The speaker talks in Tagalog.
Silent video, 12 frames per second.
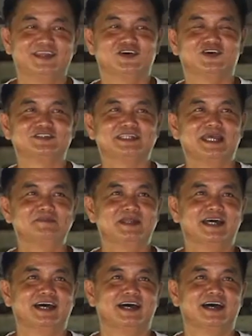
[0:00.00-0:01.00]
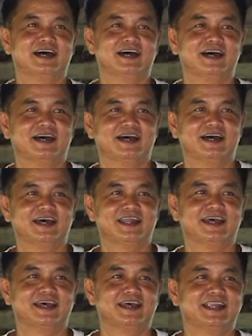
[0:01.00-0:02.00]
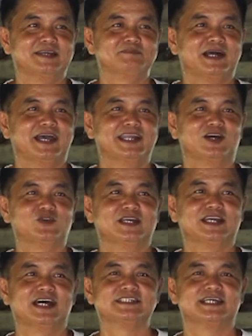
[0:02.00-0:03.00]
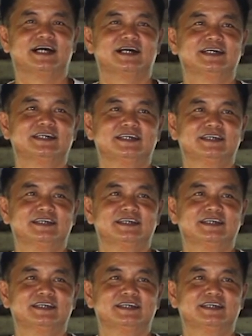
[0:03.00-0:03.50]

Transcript: Noong time na, na nagpakain ako ng gasang,